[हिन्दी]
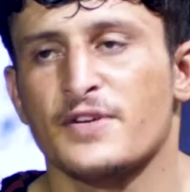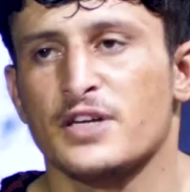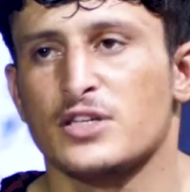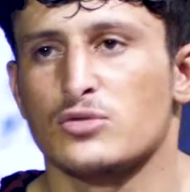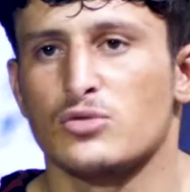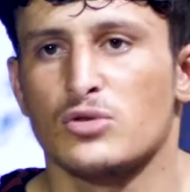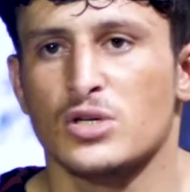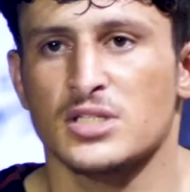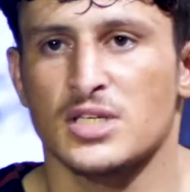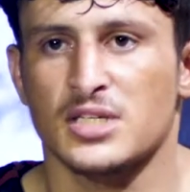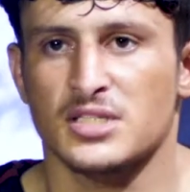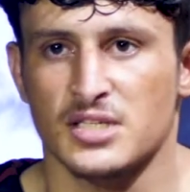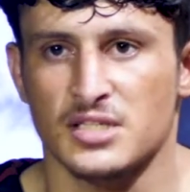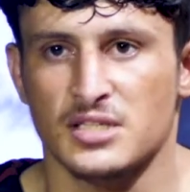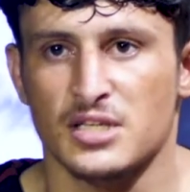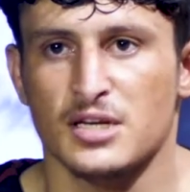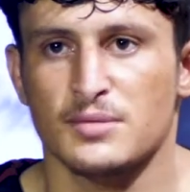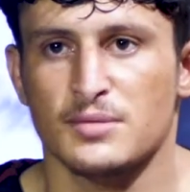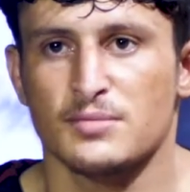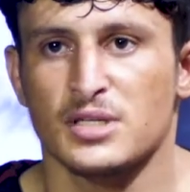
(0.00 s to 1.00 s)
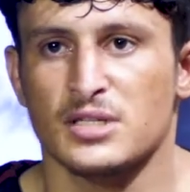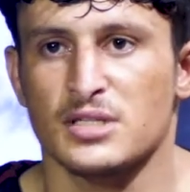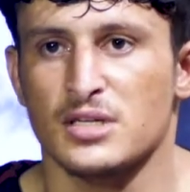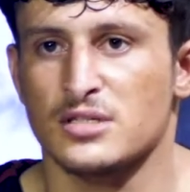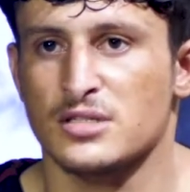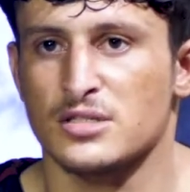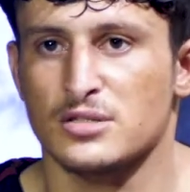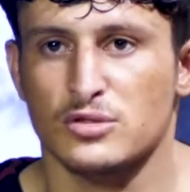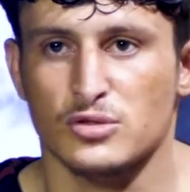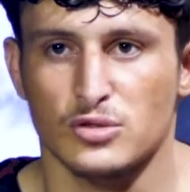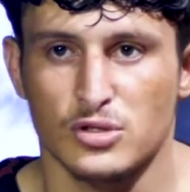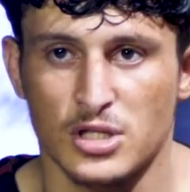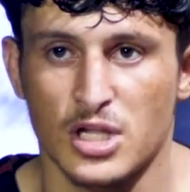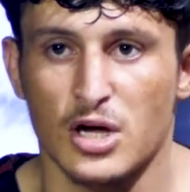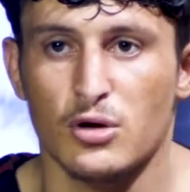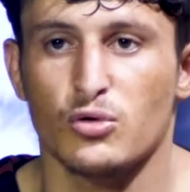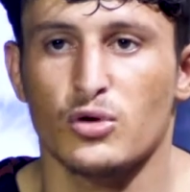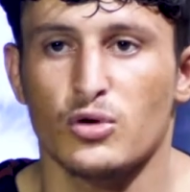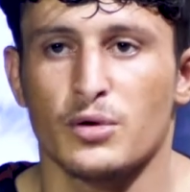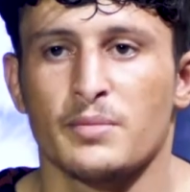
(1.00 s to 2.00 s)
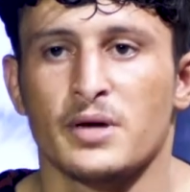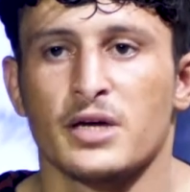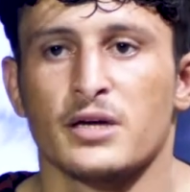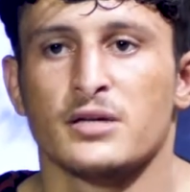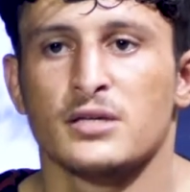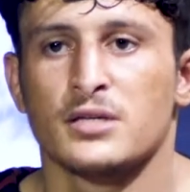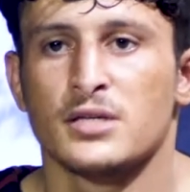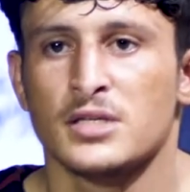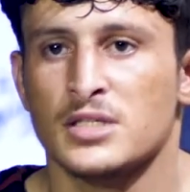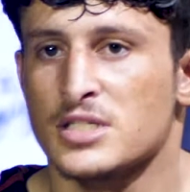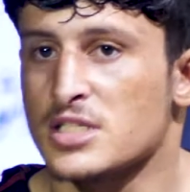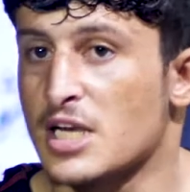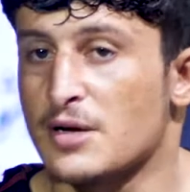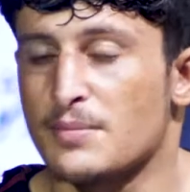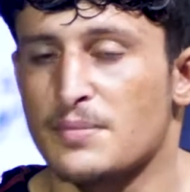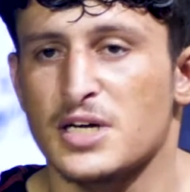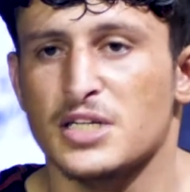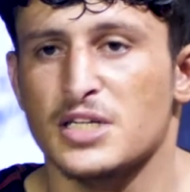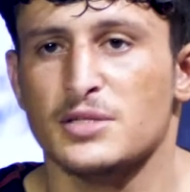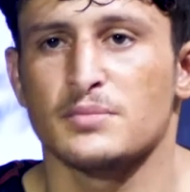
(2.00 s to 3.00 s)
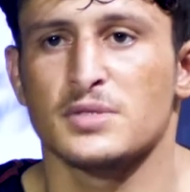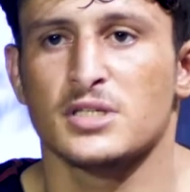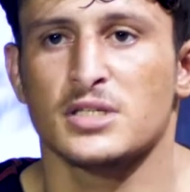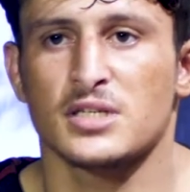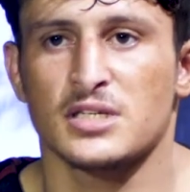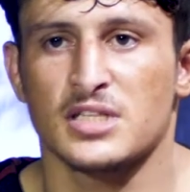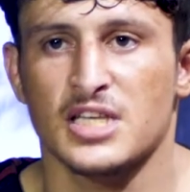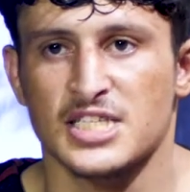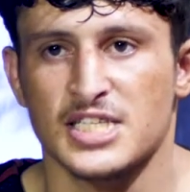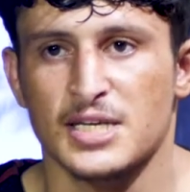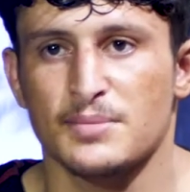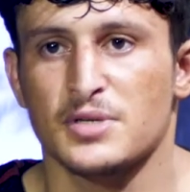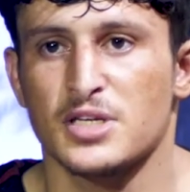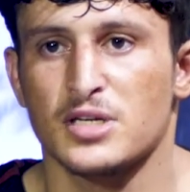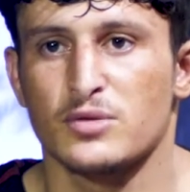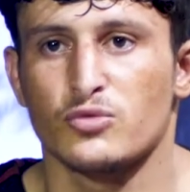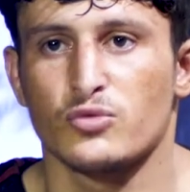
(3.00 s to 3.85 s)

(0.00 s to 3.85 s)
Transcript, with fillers: फाइट 2017 में था लाहौर में इस्लामाबाद में फिर दसम गेम